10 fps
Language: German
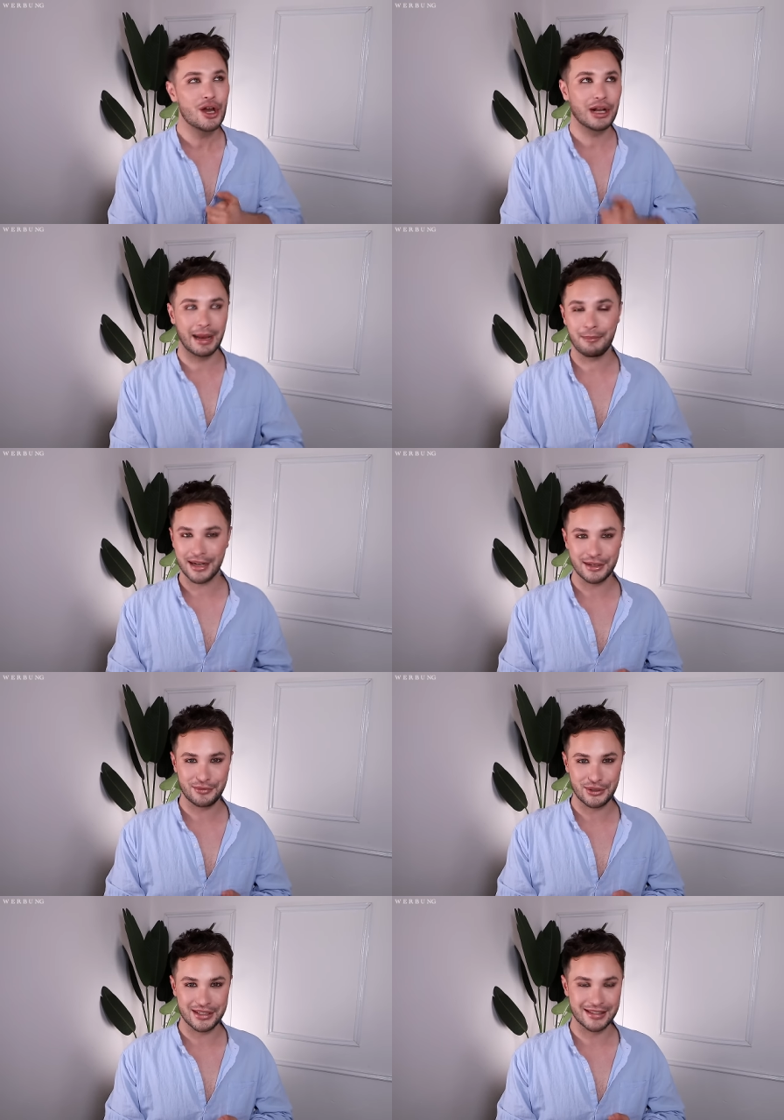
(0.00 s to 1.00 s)
Kampagne
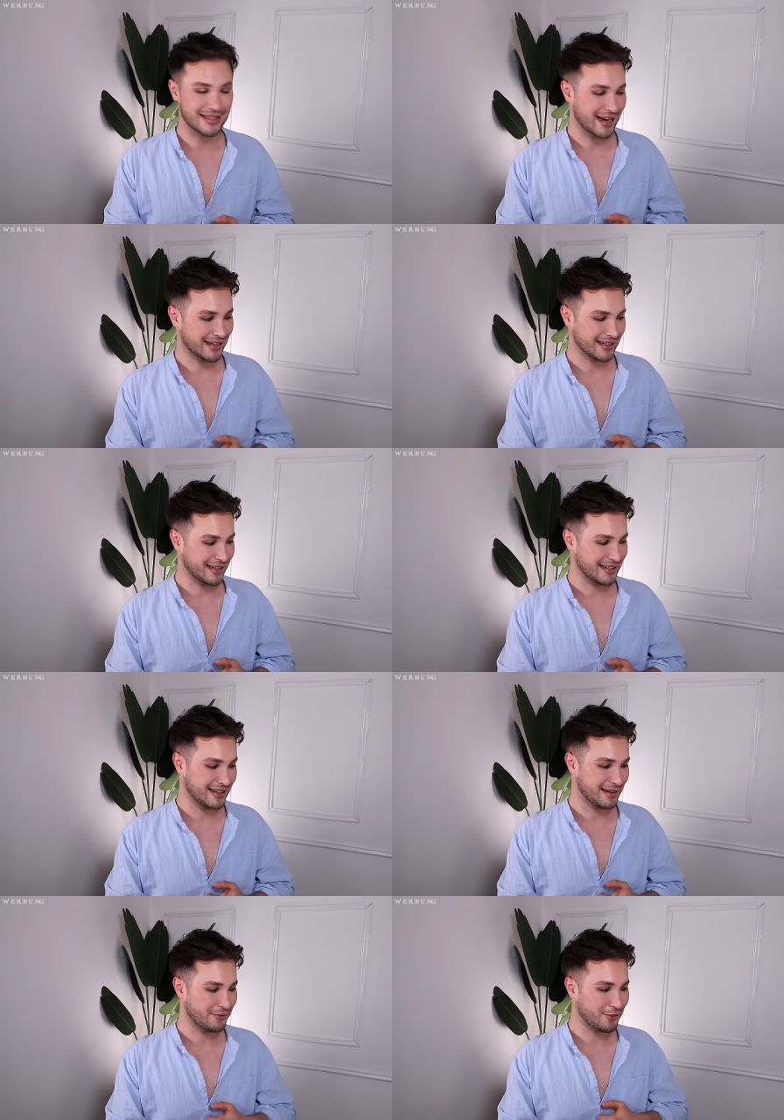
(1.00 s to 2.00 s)
für dieses Jahr gedreht.
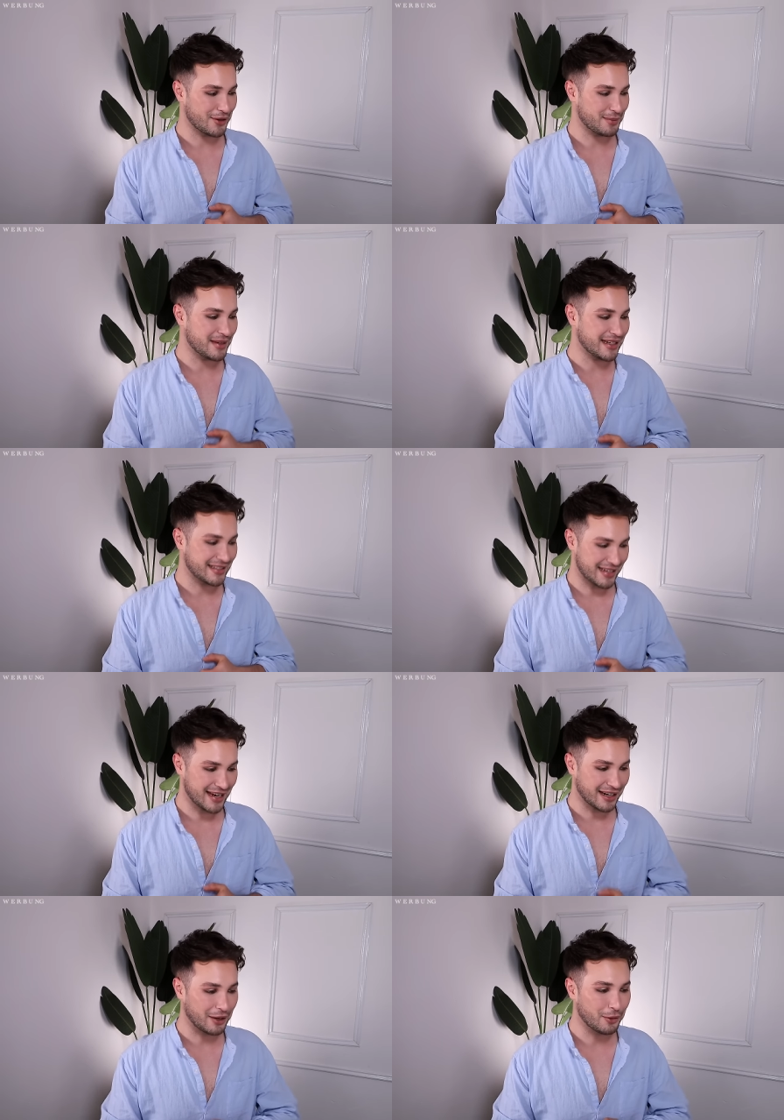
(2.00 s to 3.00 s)
Da freue ich mich sehr
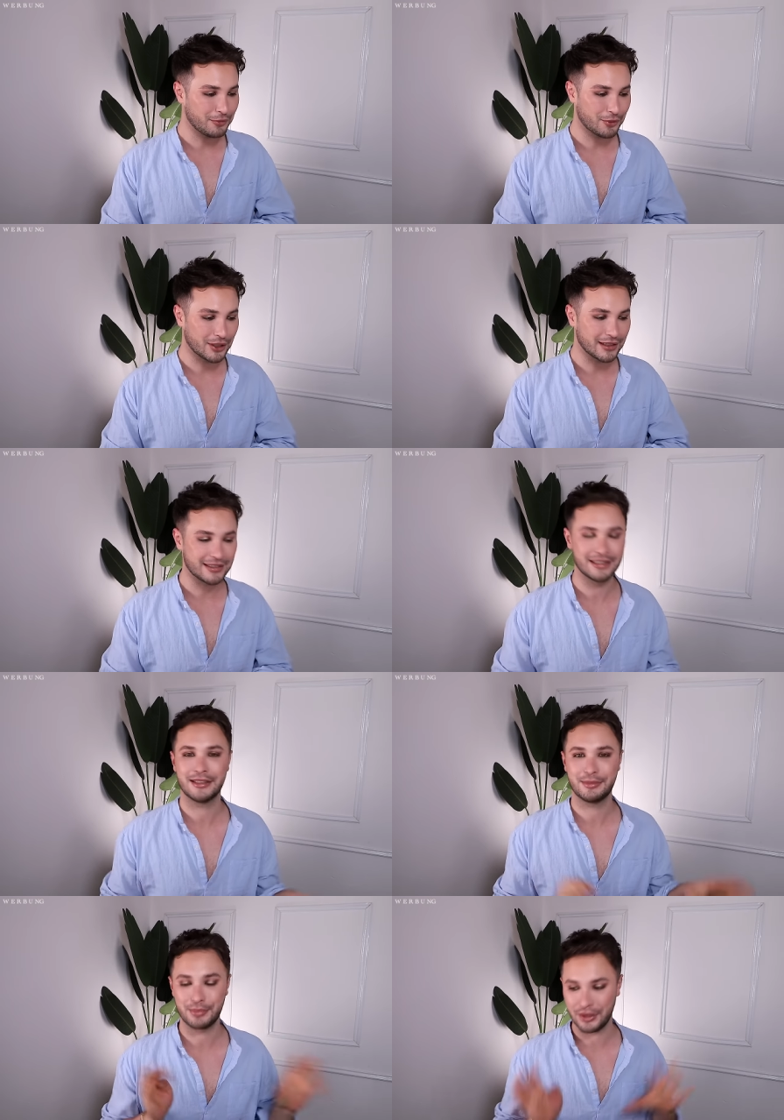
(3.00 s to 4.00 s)
drauf und
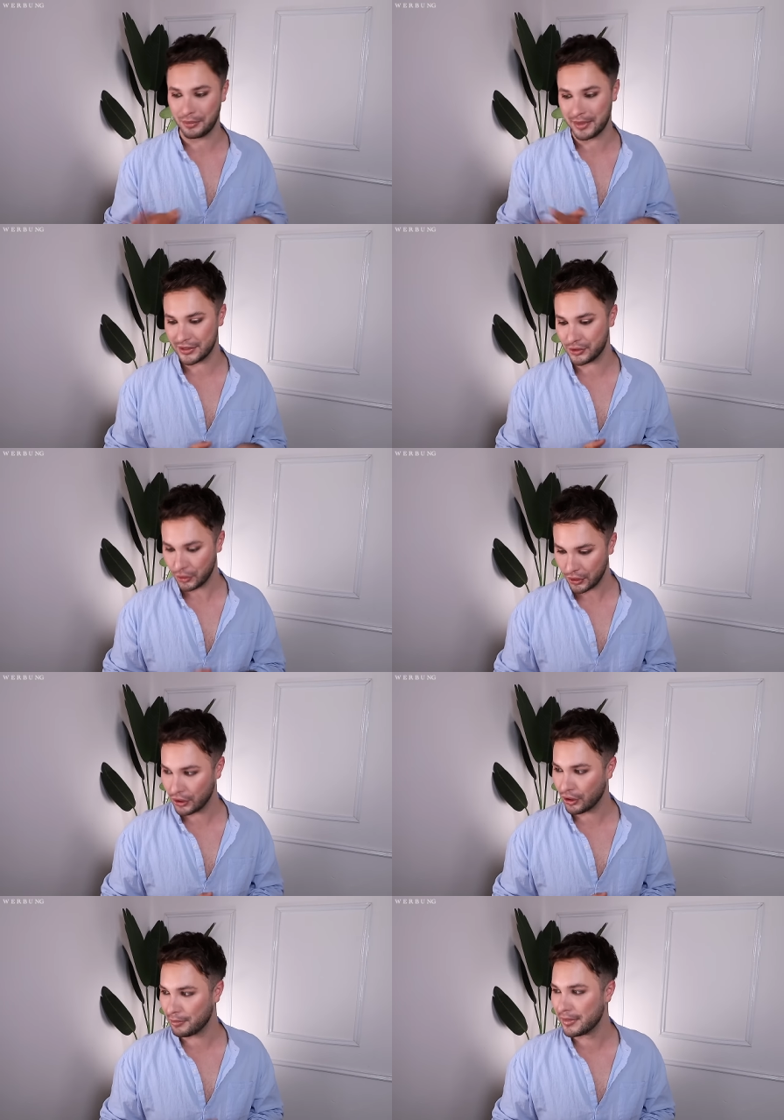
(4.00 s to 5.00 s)
ich bin nochmal
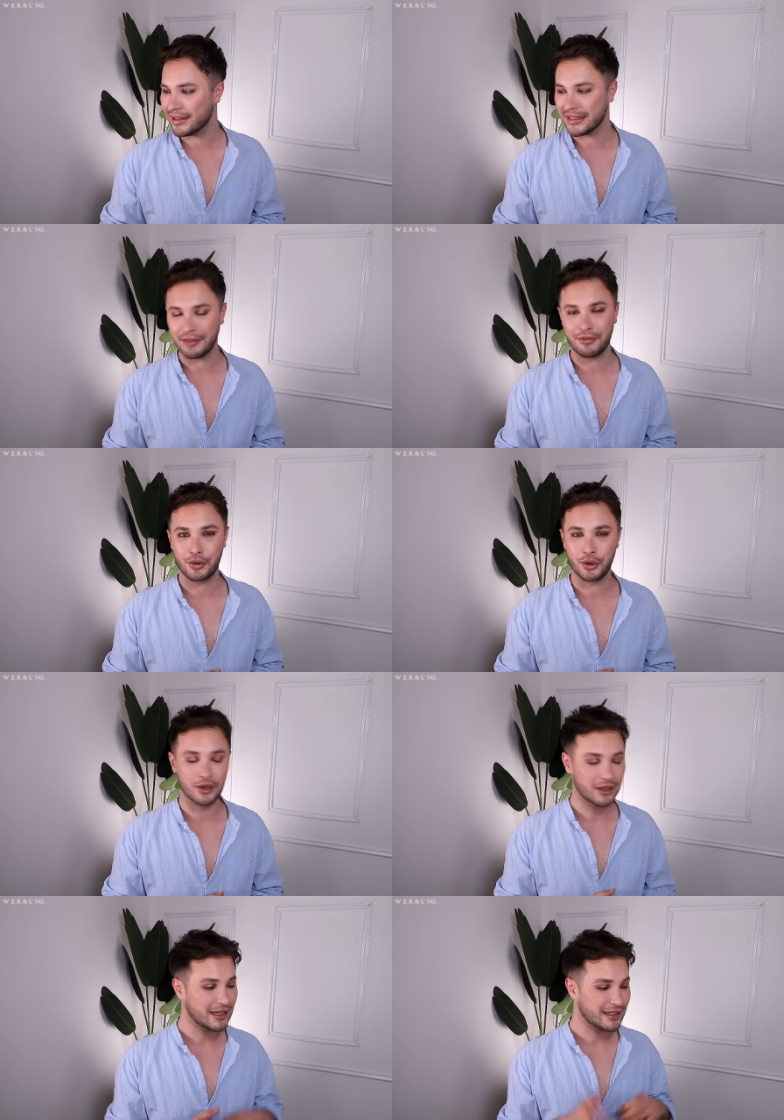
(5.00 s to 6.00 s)
zurückgekommen, weil ich einfach
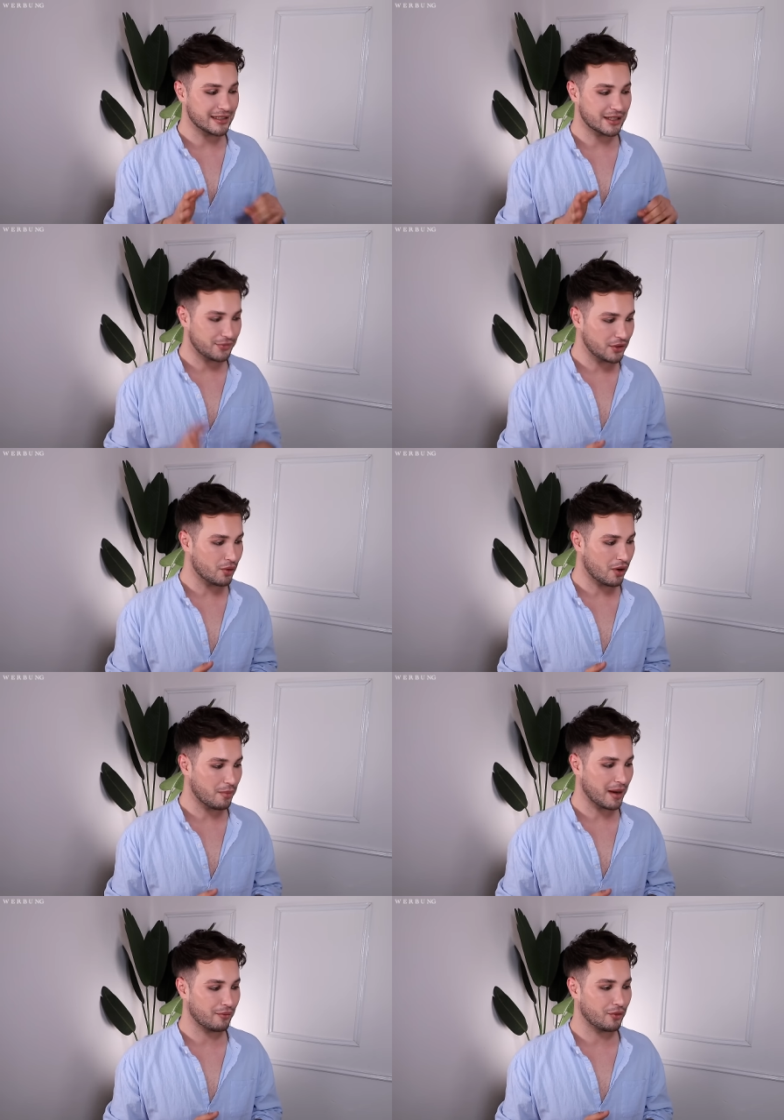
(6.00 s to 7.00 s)
noch äh, dieses Video auch
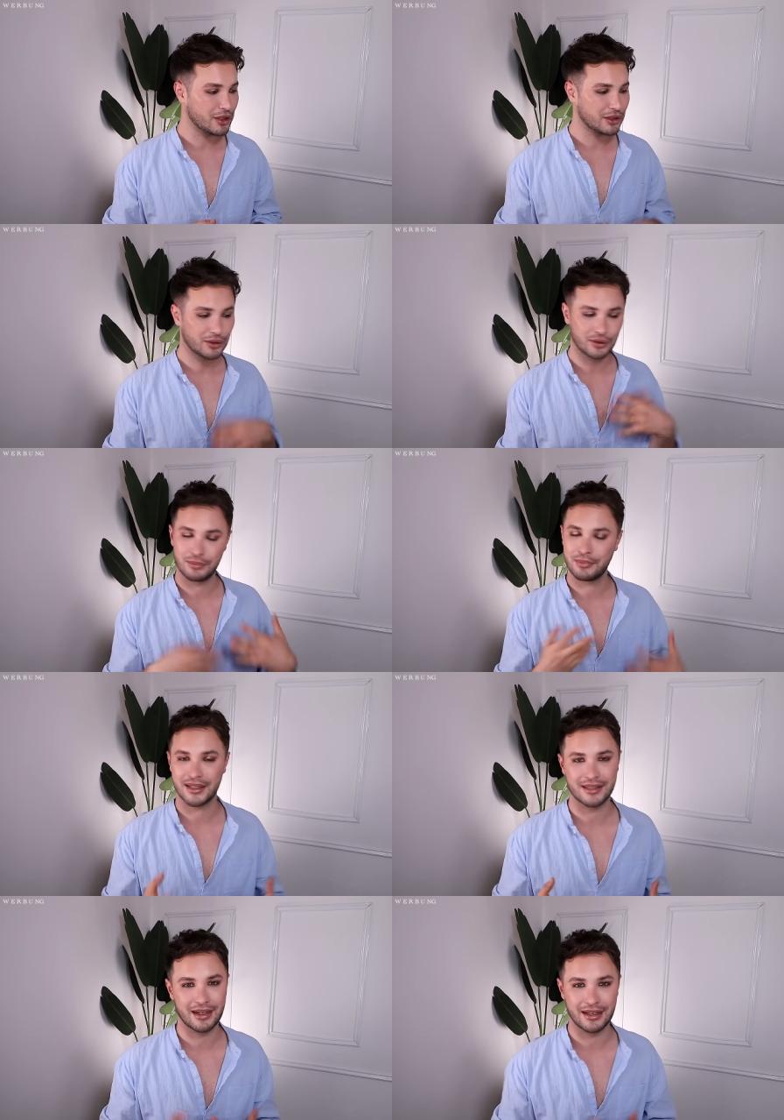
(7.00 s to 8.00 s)
machen wollte und ein paar
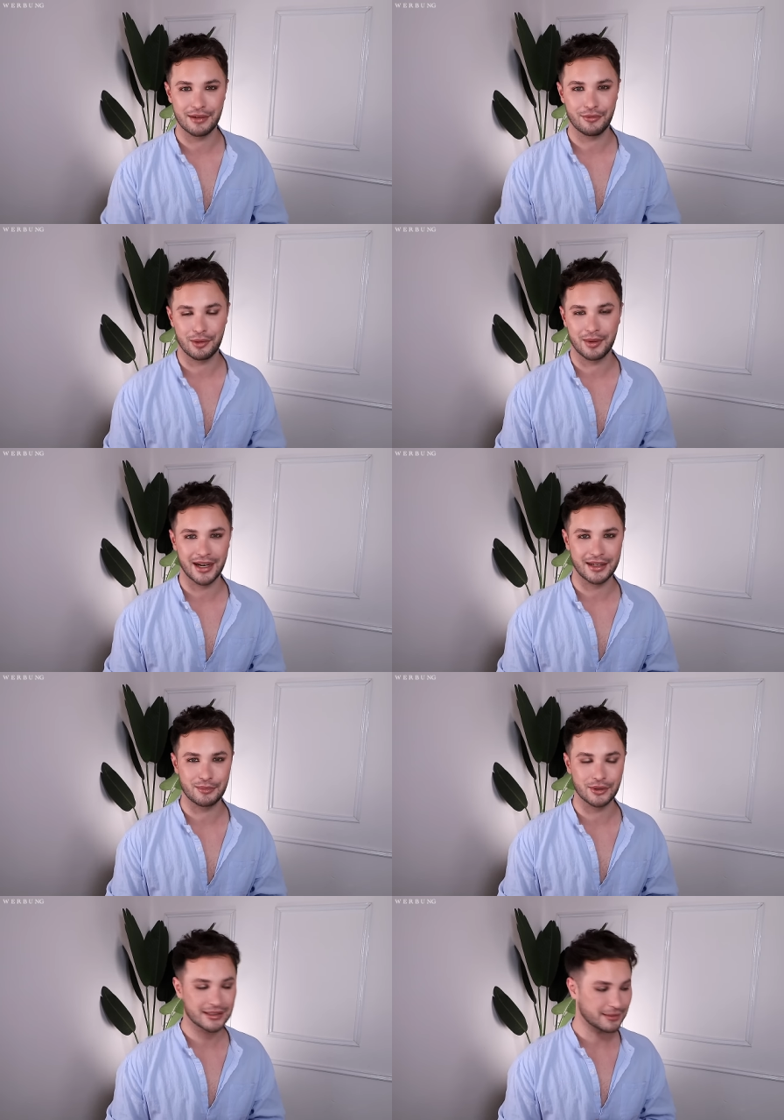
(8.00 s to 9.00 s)
Sachen hier vorbereiten
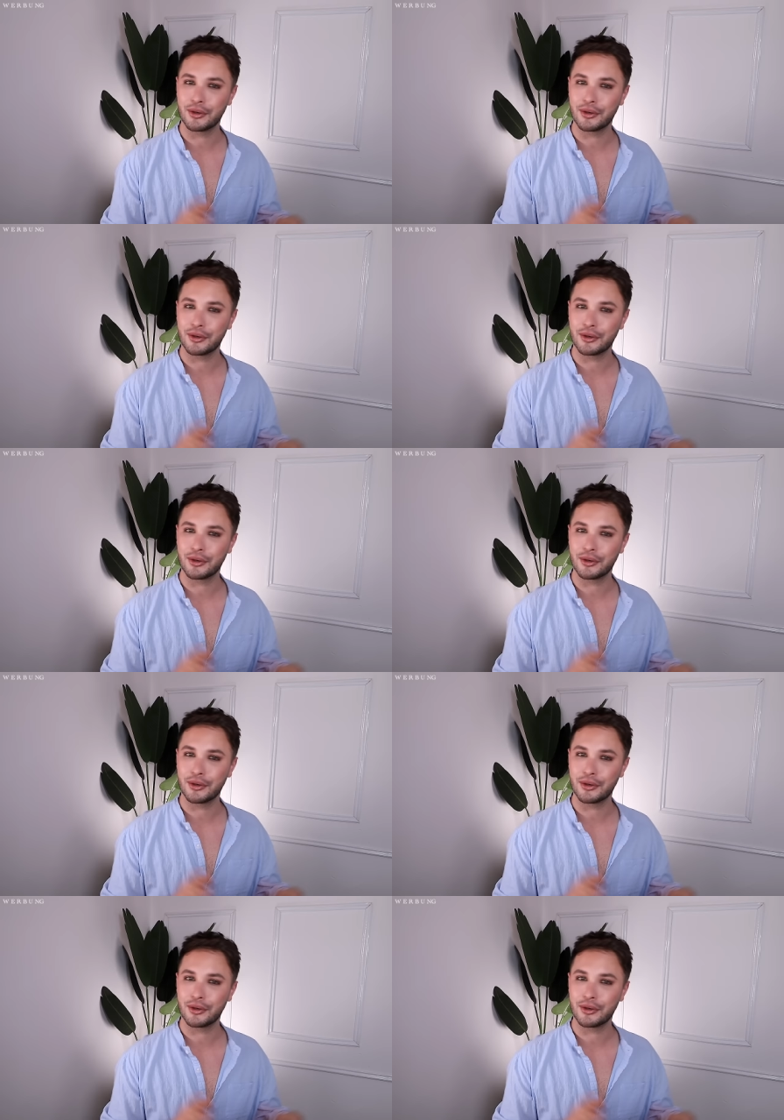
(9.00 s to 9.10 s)
muss.